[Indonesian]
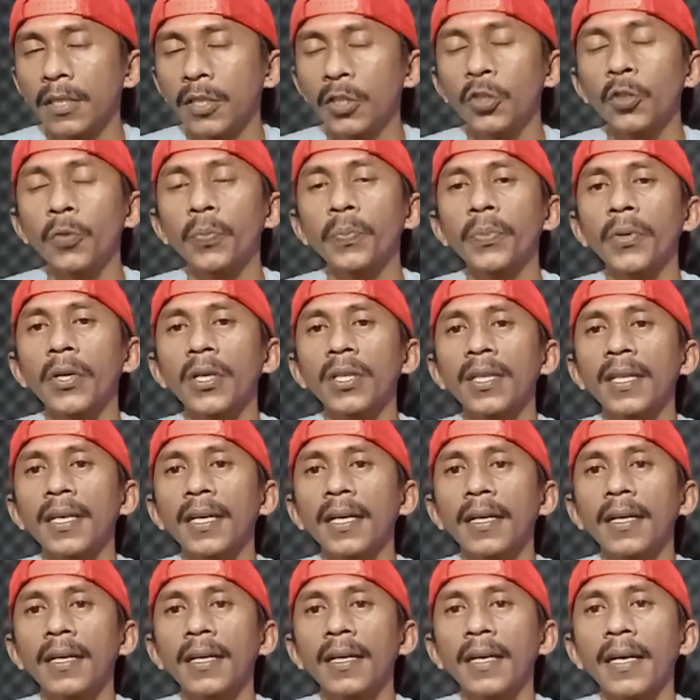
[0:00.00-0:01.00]
disupport
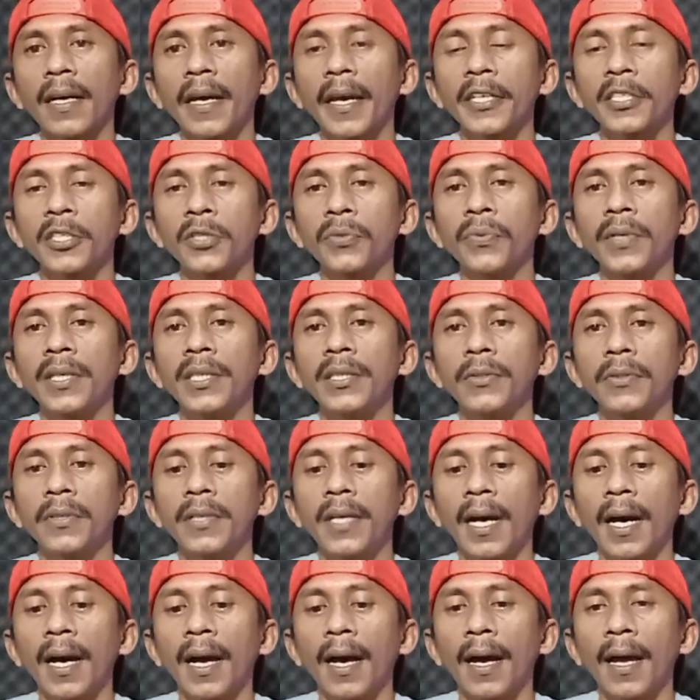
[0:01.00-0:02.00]
SW
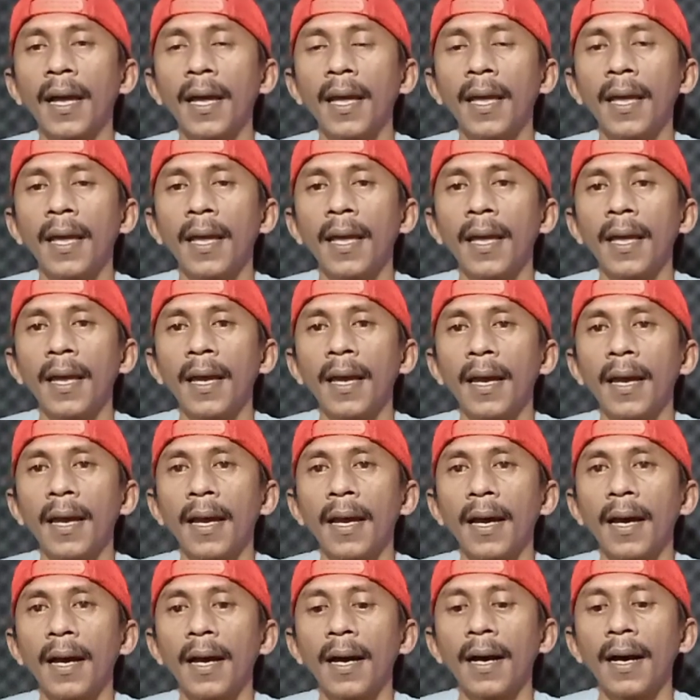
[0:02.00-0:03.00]
juga.
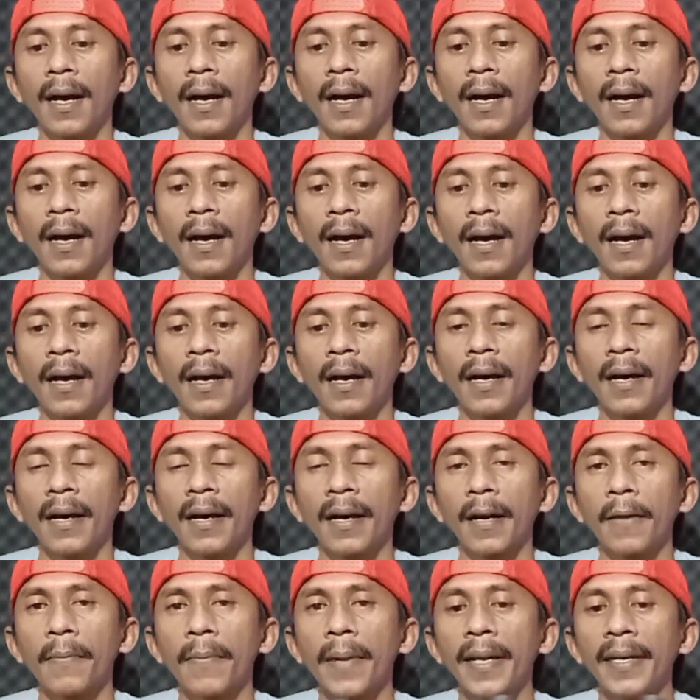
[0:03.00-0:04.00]

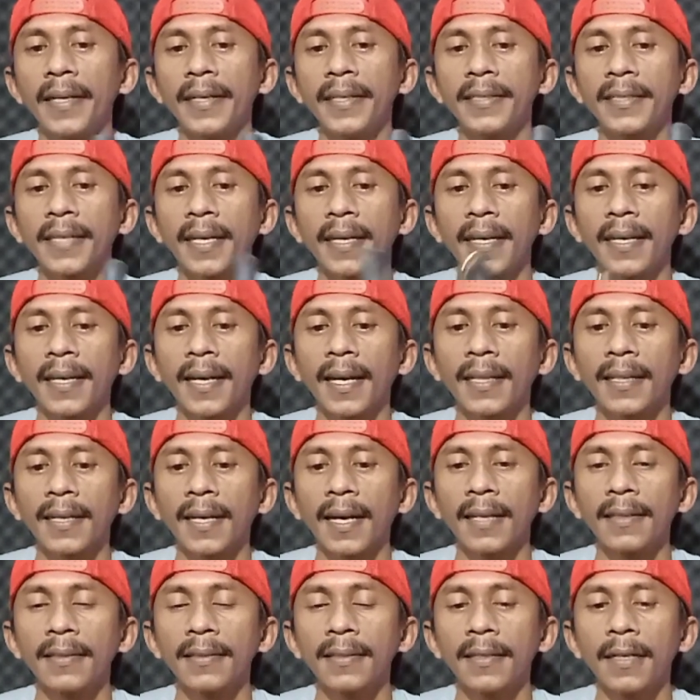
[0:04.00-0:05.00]
Uh, kembali saya
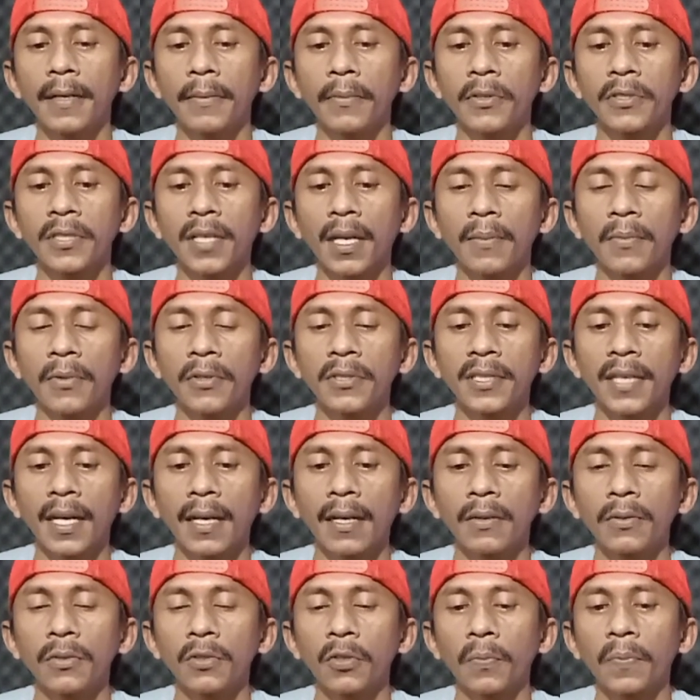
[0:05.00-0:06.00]
ingatkan tidak
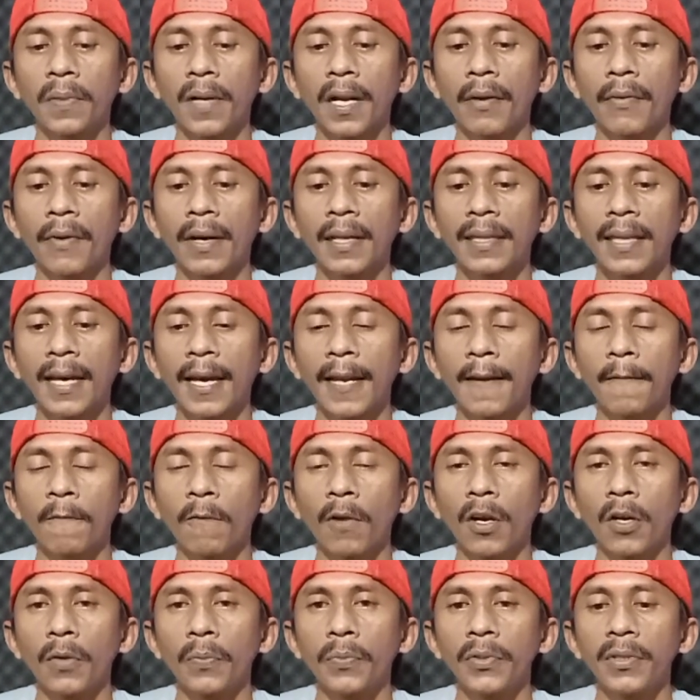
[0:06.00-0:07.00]
bosan-bosan untuk
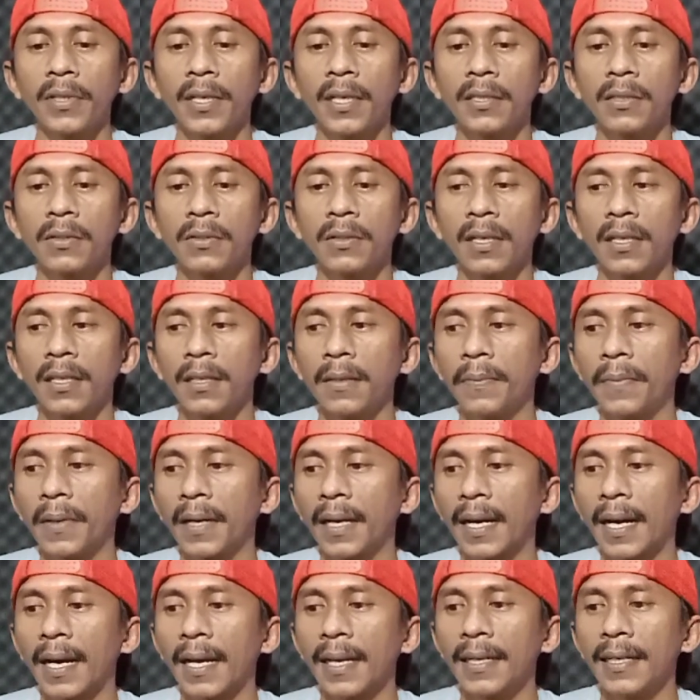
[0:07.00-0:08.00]
perawatan walaupun dia sudah
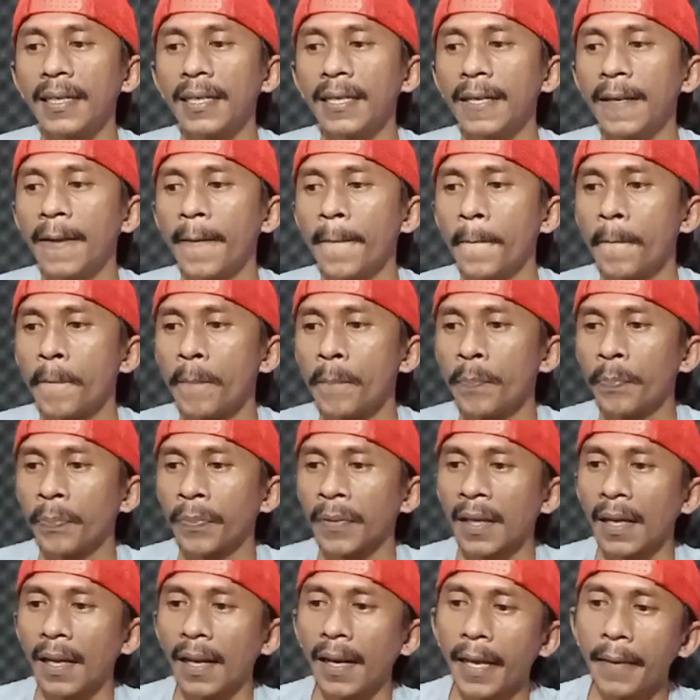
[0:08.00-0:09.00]
dibekali
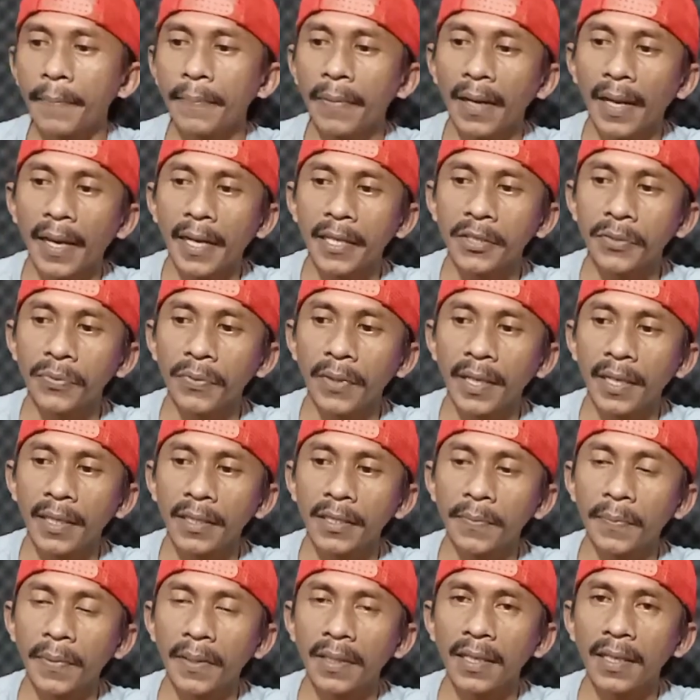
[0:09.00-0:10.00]
label SW
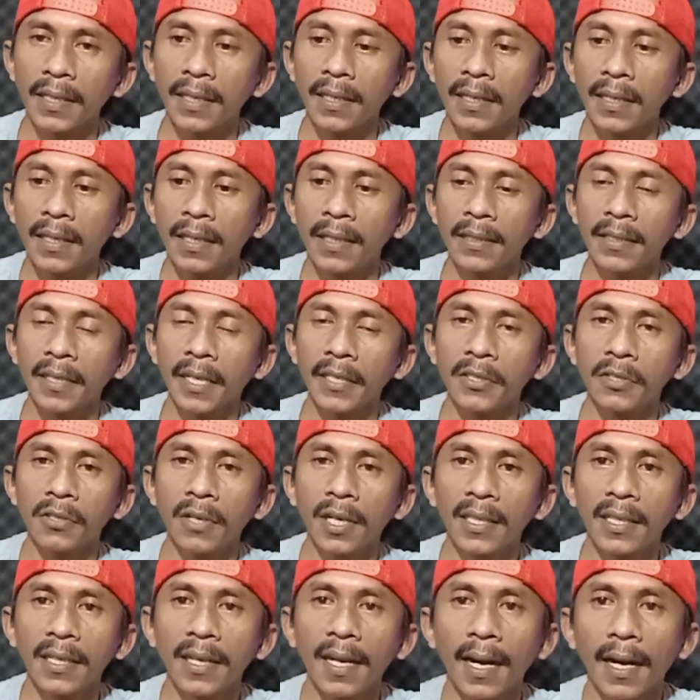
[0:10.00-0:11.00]
seperti ini saya
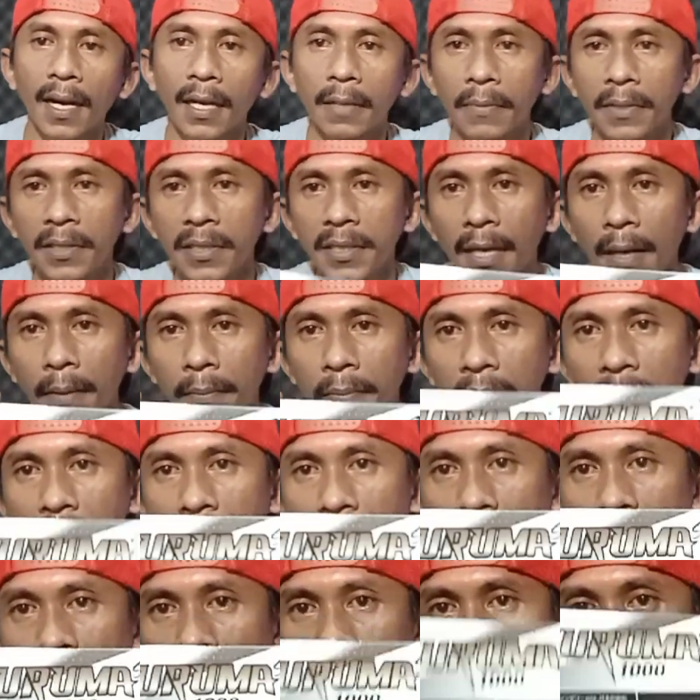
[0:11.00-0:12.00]
juga tidak akan
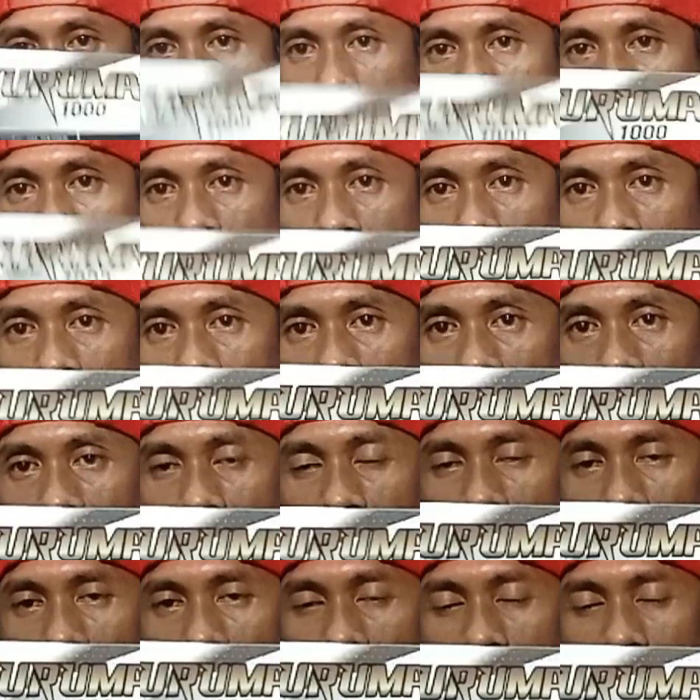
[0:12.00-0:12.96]
menjamin reel